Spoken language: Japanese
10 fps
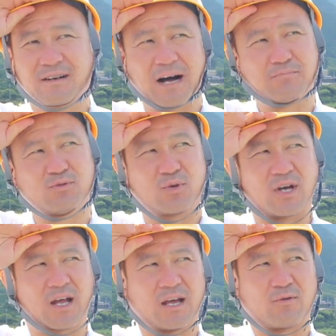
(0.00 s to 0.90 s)
半分もい
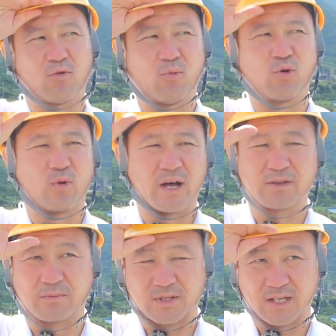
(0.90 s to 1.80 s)
かない子もおるよなと
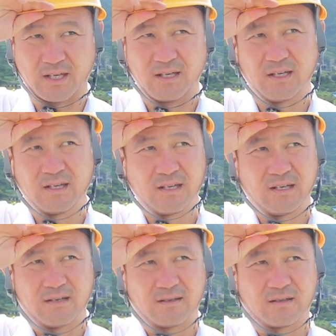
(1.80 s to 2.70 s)

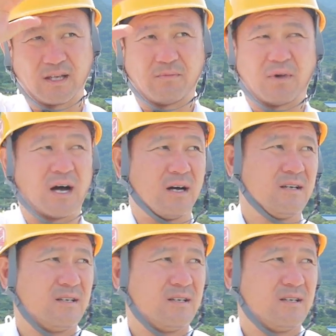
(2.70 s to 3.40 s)
思ってでまあ